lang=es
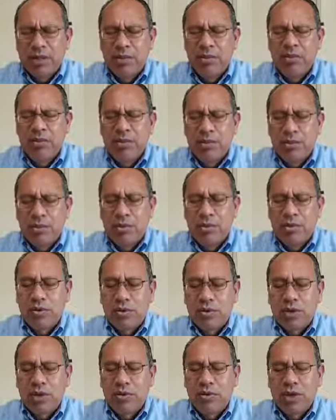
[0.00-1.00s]
nuestro mundo,
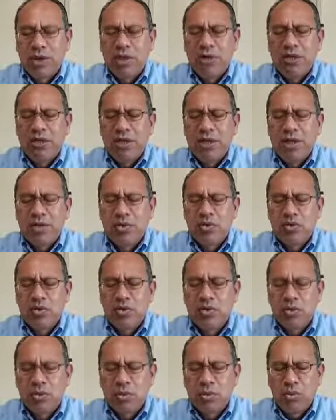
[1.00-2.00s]
que perdones
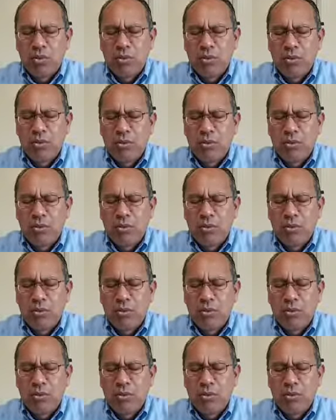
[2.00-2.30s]
nuestro mundo.